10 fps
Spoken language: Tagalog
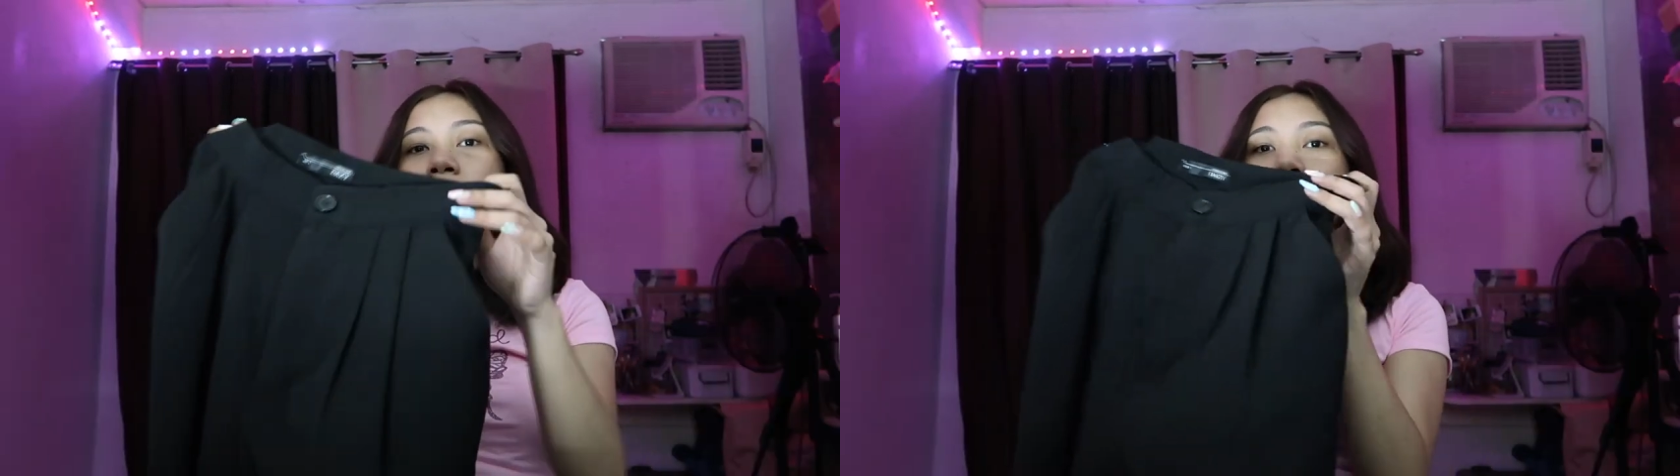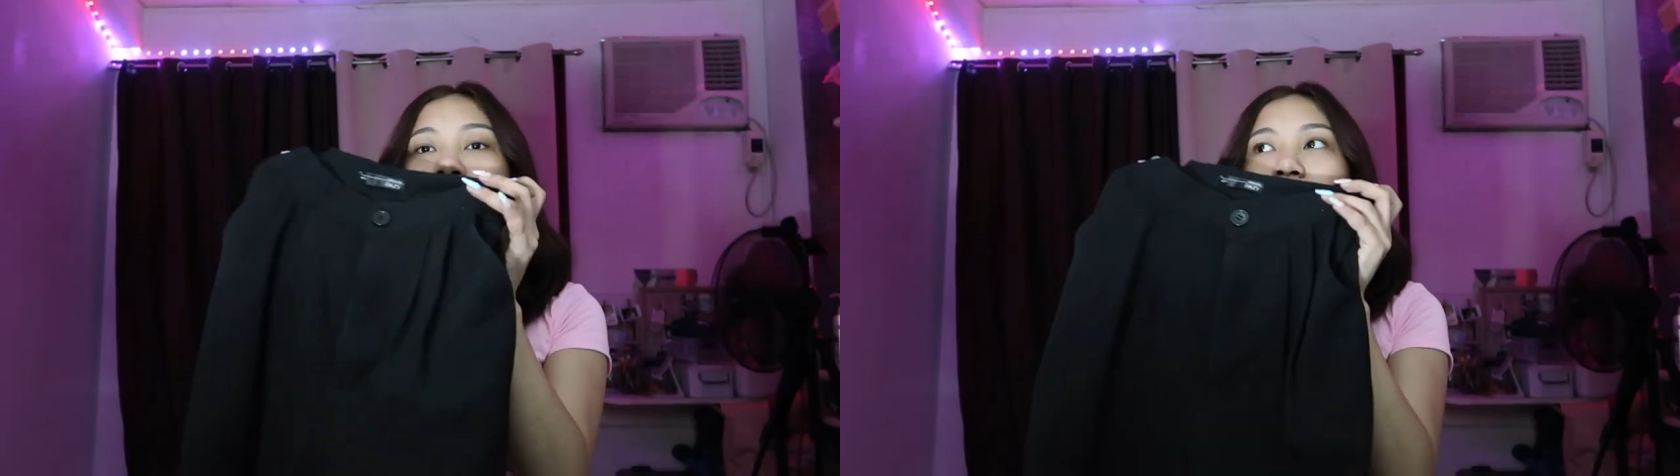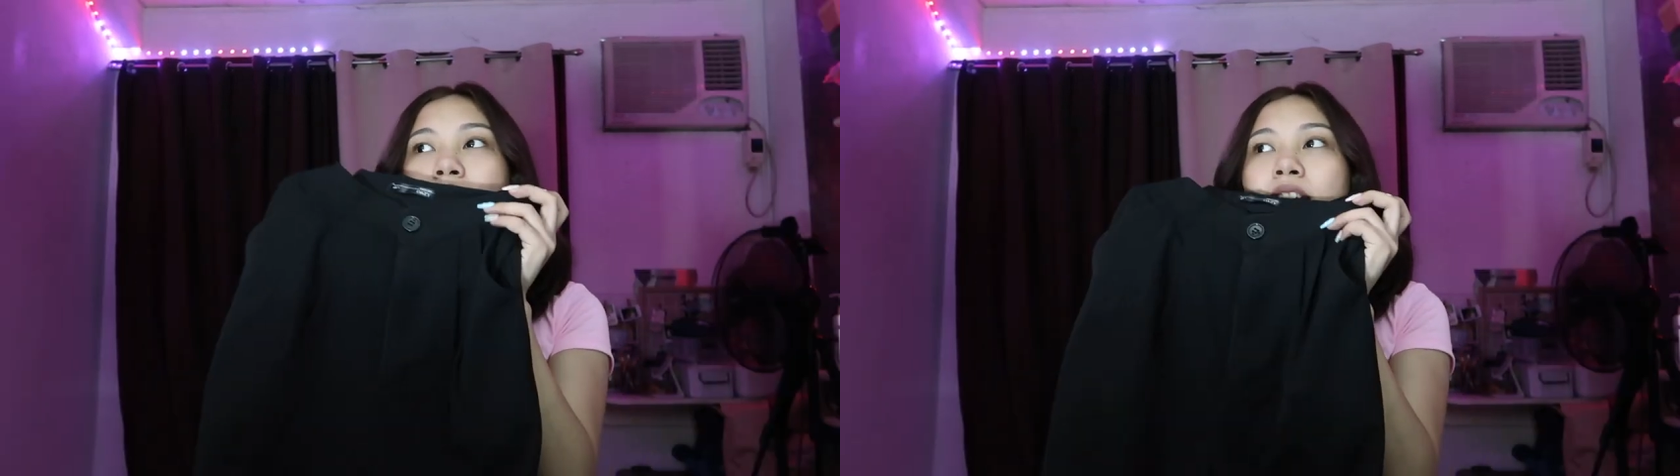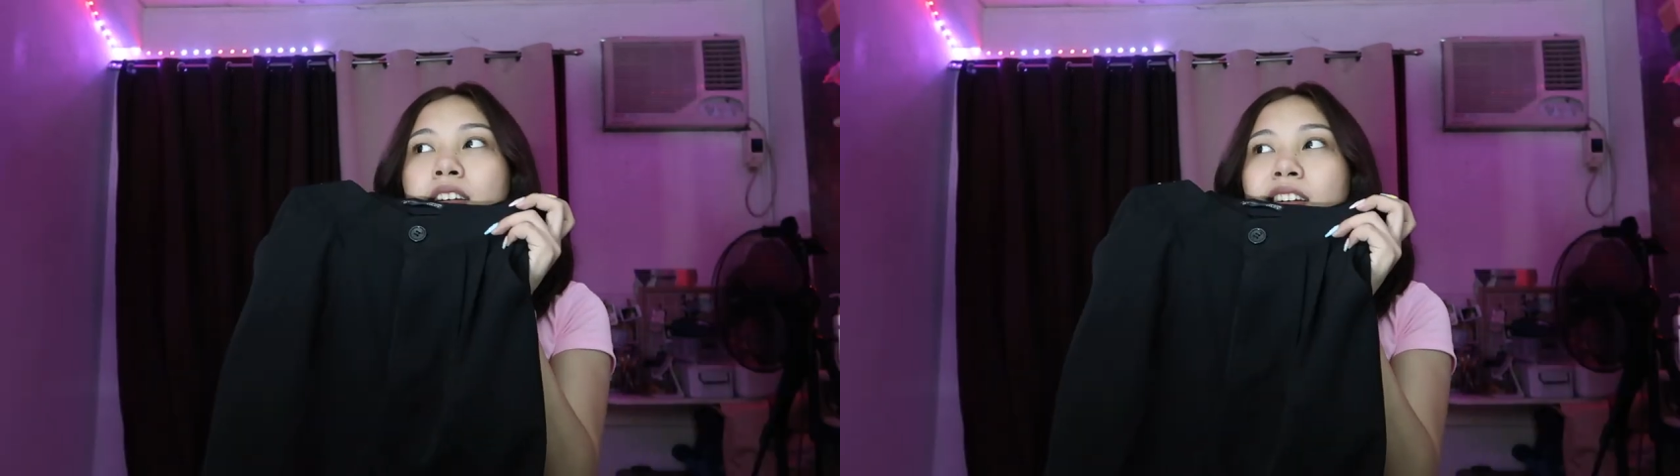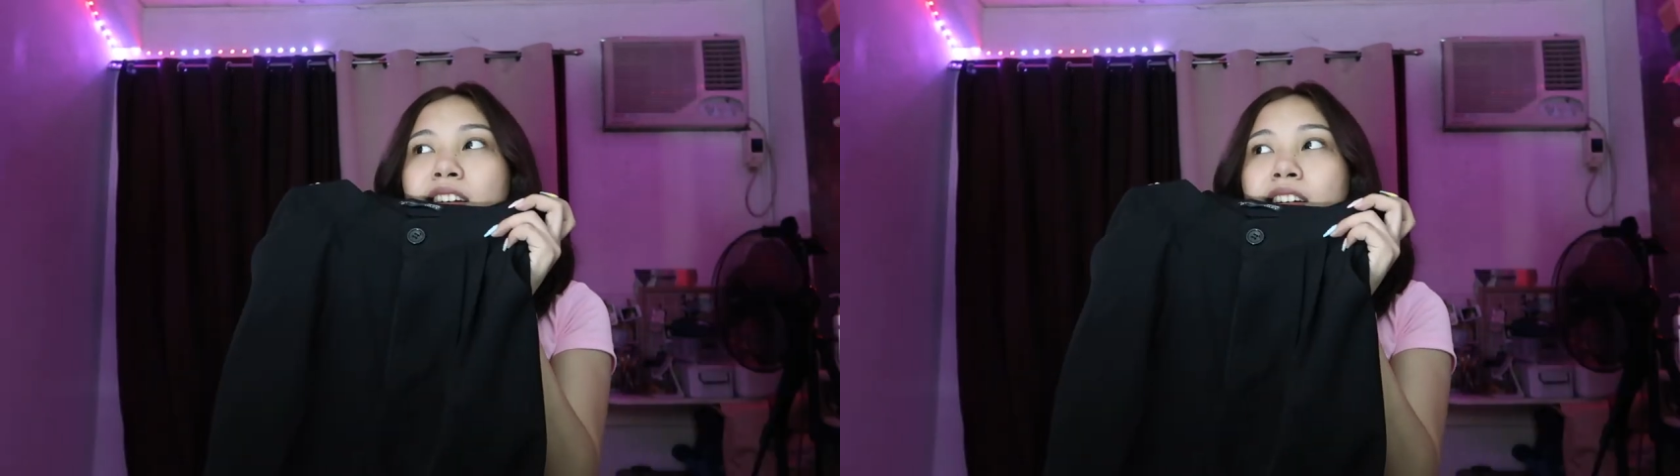Like,
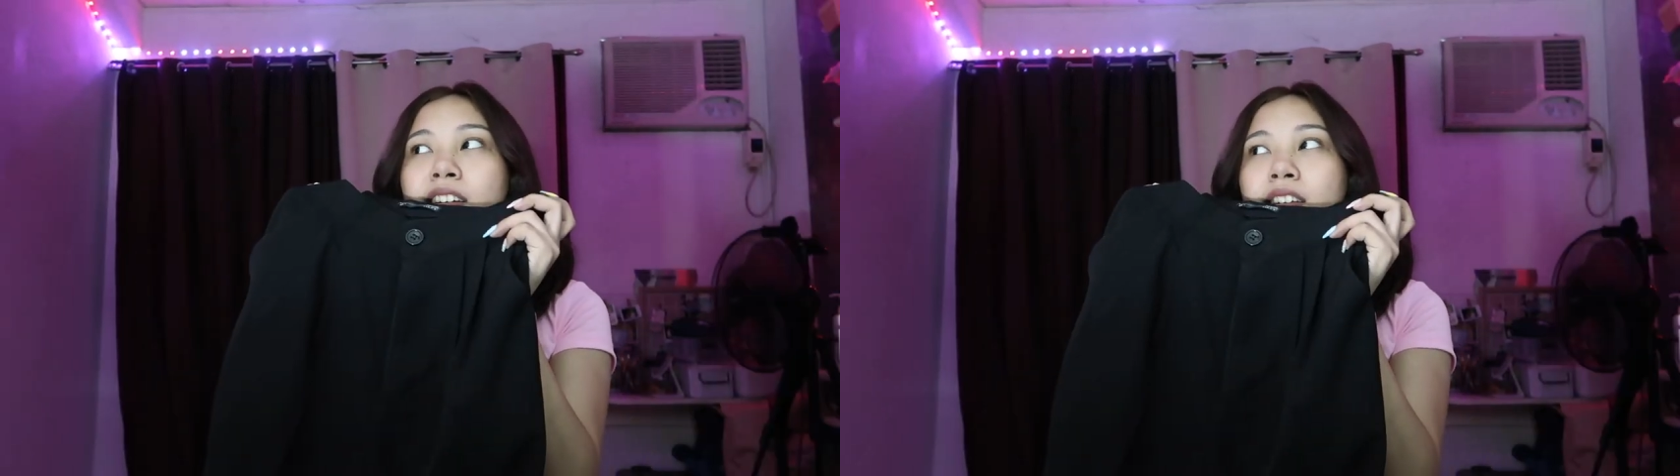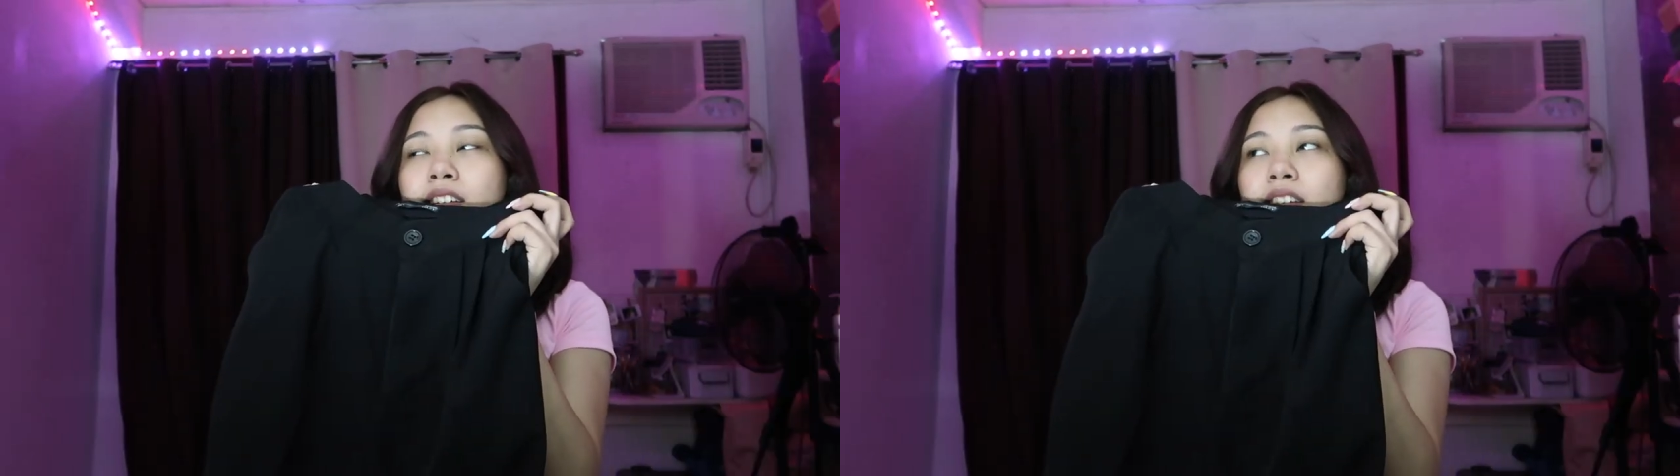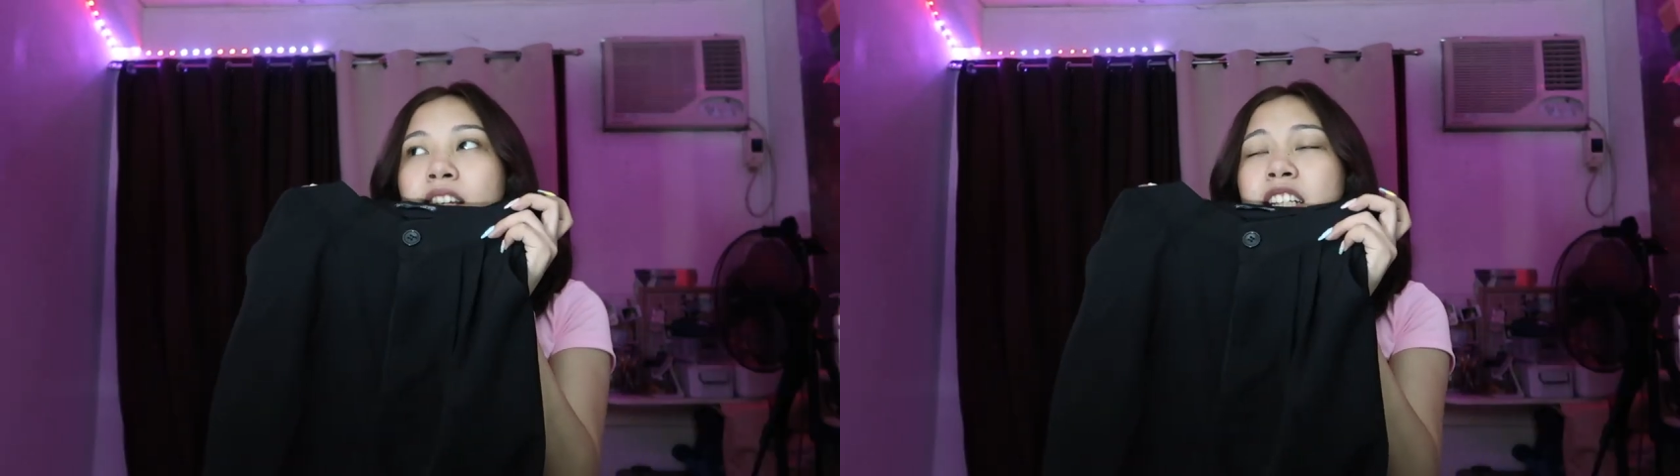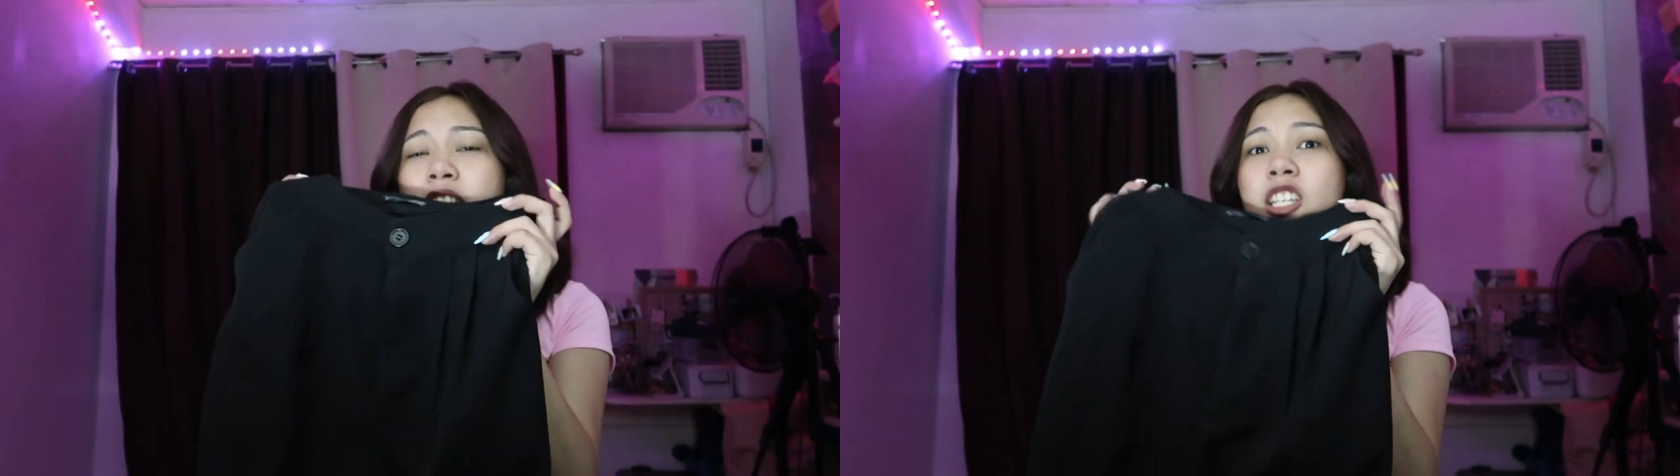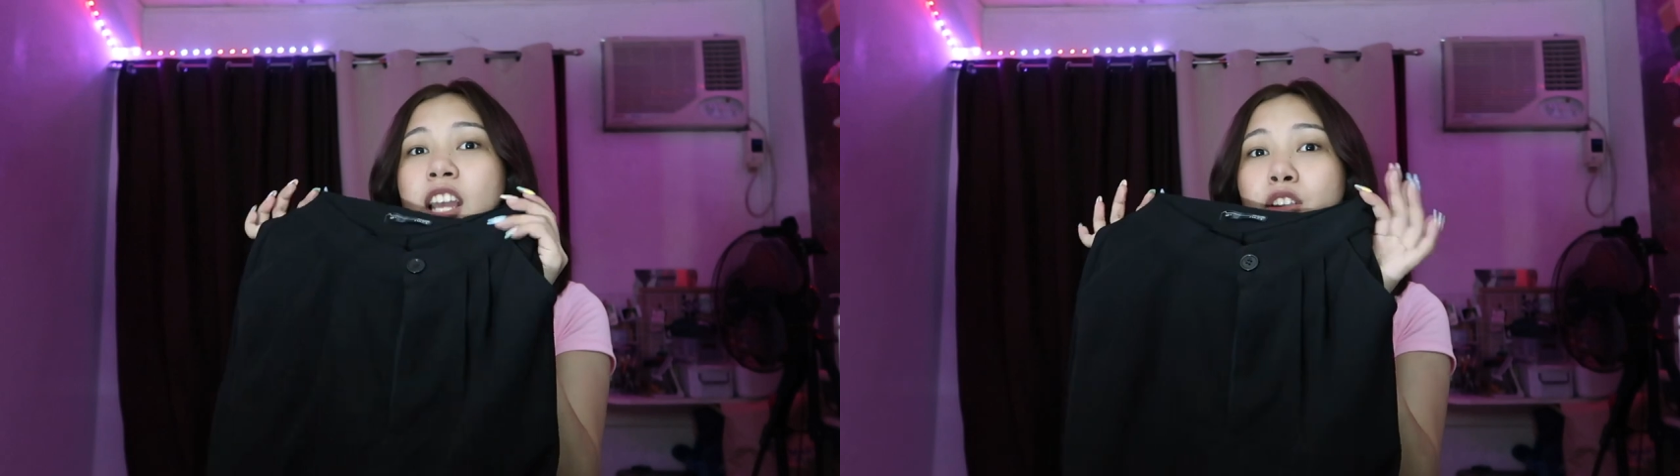
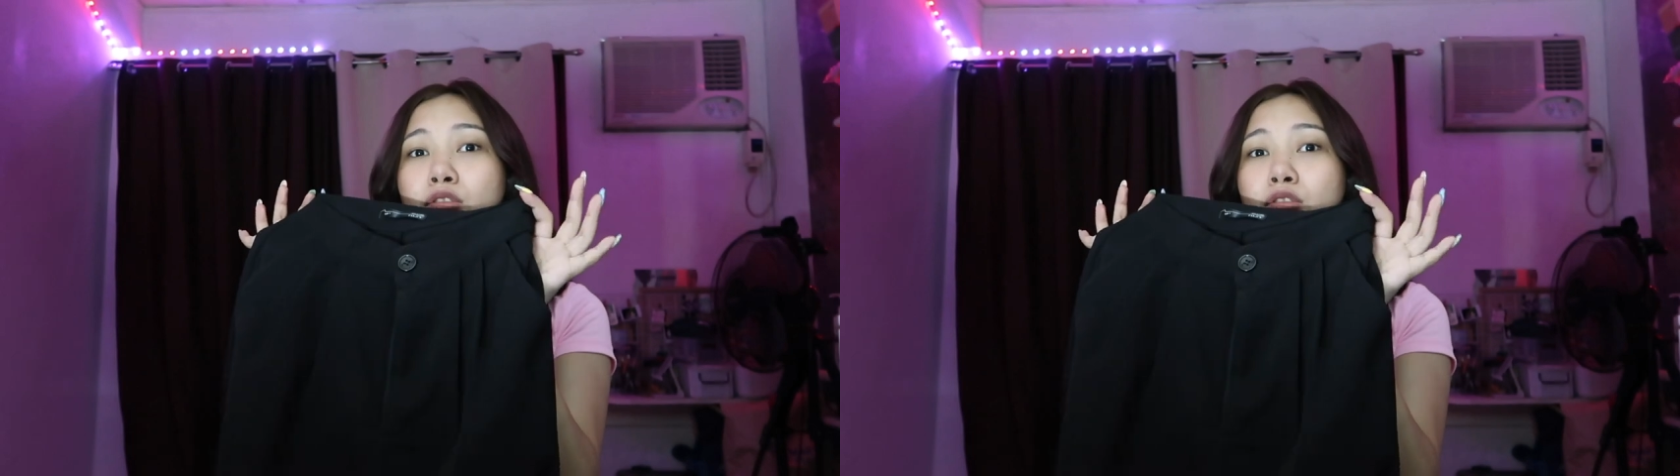hindi siya